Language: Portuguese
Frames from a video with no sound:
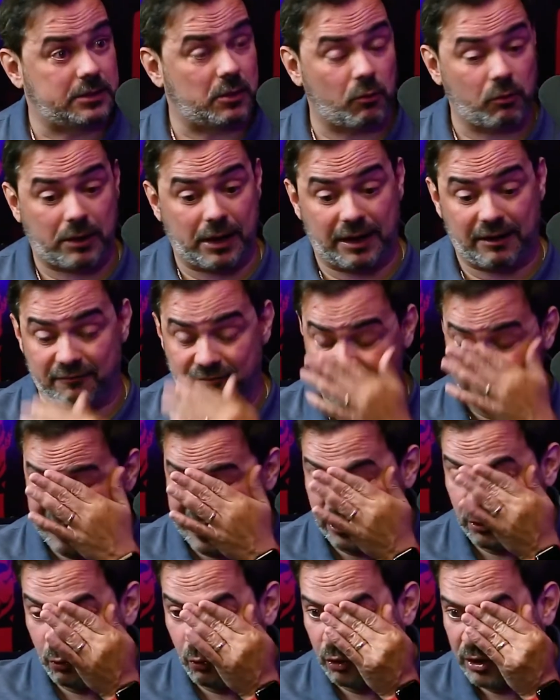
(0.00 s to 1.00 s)
Então, cara,
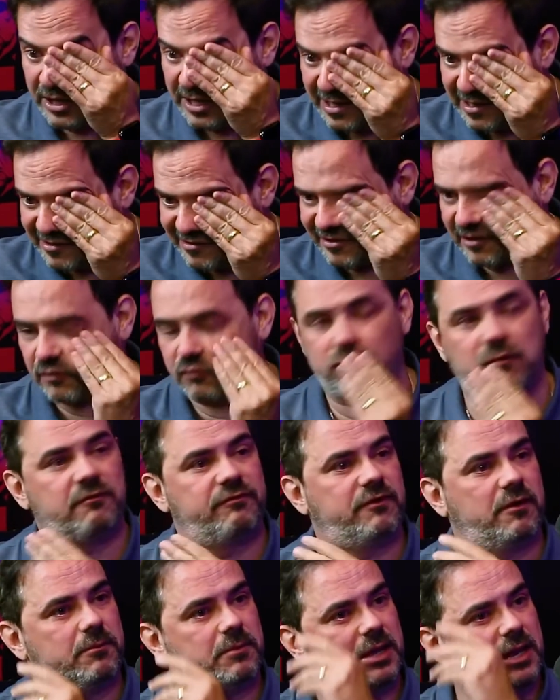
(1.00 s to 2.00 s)
valorize a sua
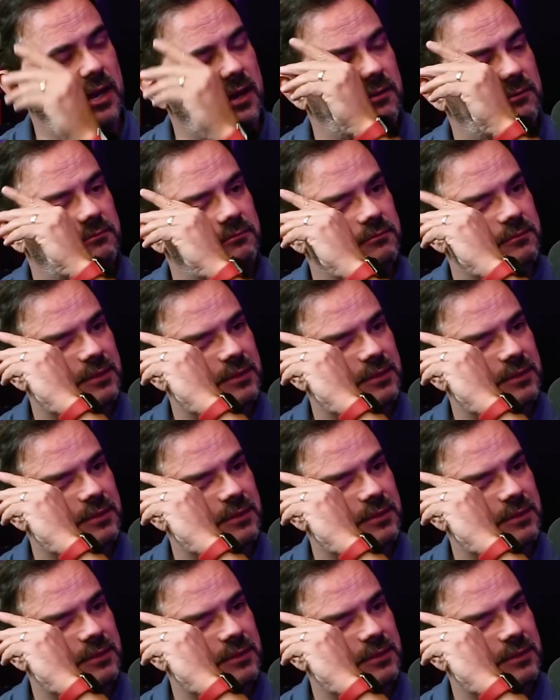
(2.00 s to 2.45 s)
família.